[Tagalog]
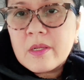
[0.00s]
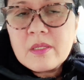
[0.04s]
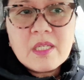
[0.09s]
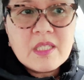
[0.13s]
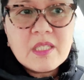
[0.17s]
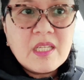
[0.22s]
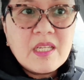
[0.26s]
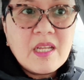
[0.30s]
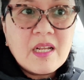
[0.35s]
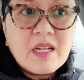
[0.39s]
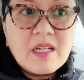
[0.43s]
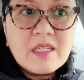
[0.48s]
Sa
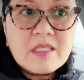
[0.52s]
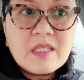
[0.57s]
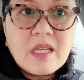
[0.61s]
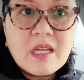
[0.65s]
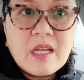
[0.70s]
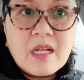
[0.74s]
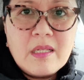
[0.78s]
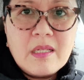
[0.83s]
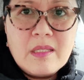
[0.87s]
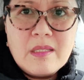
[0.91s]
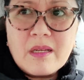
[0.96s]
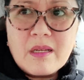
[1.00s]

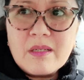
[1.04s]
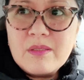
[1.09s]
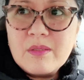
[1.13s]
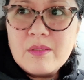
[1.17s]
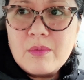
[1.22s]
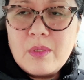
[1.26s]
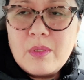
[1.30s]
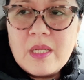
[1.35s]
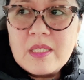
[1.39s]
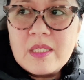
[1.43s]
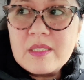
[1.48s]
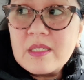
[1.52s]
tinagal-tagal lakas ng
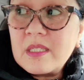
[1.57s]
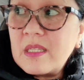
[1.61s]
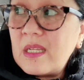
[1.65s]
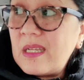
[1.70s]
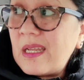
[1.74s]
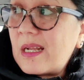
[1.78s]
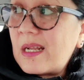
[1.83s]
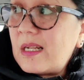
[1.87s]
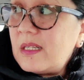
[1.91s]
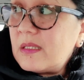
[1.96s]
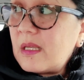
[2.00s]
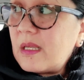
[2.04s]
ulan, sa
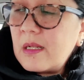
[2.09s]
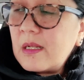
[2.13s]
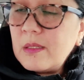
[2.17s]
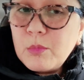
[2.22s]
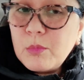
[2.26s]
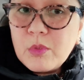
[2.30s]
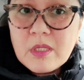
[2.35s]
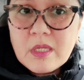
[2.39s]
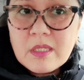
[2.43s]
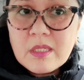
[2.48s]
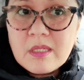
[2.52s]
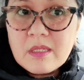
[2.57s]
tinagal-tagal
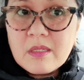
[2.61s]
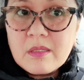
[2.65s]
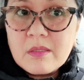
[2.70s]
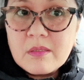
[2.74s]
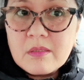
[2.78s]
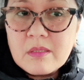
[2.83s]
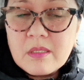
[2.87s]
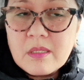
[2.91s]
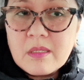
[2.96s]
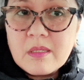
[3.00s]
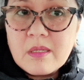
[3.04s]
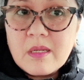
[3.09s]
mo nang nag,
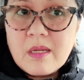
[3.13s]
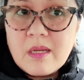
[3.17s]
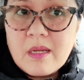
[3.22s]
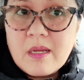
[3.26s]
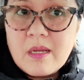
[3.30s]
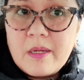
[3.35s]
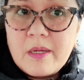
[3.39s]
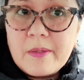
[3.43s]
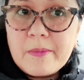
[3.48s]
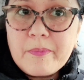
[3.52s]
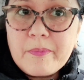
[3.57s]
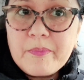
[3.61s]
nag
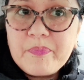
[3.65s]
uh,